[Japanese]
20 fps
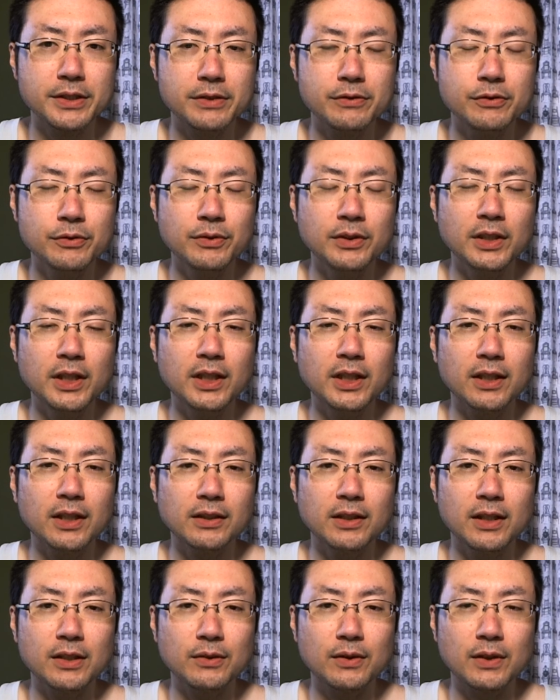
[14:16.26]
売ったり買っ
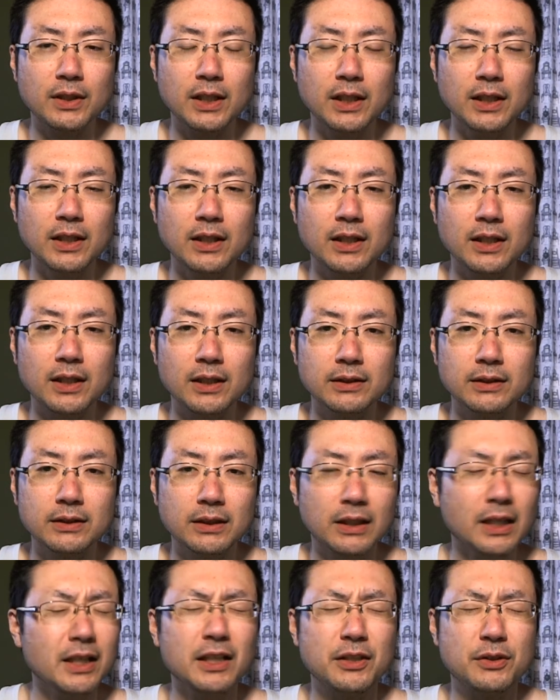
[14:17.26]
たりとか彼らが
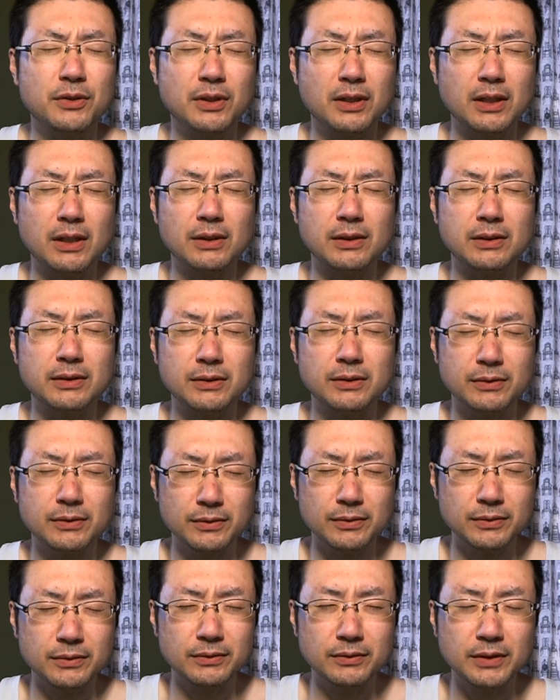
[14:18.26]
彼らっていうか
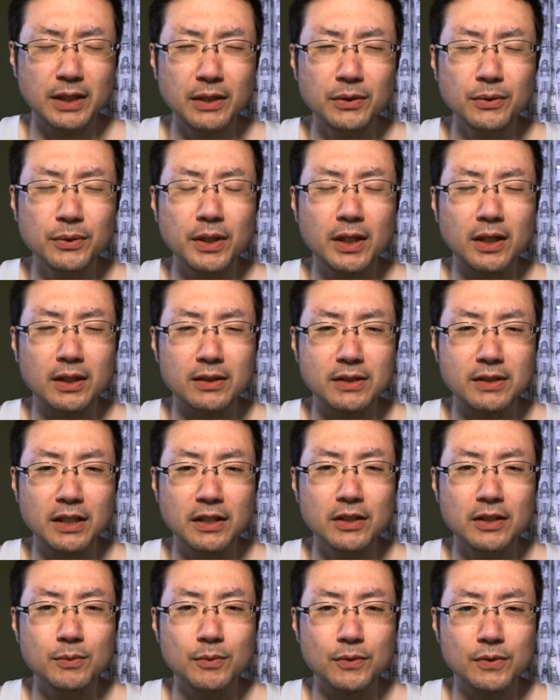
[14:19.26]
天皇家がで
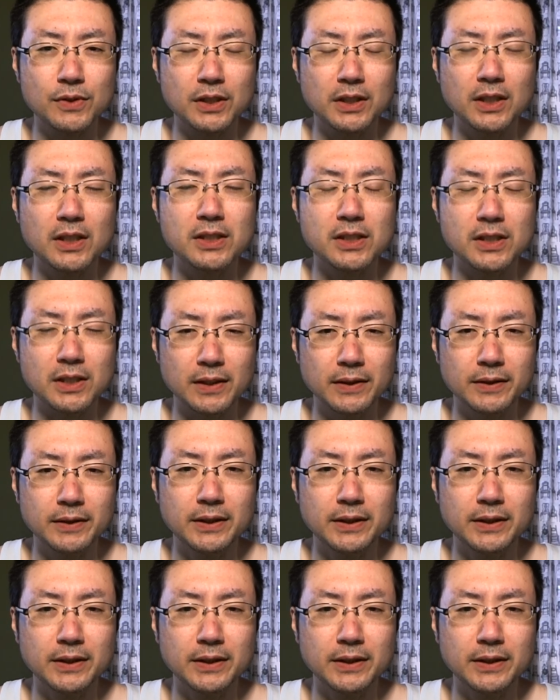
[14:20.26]
きるものじゃないし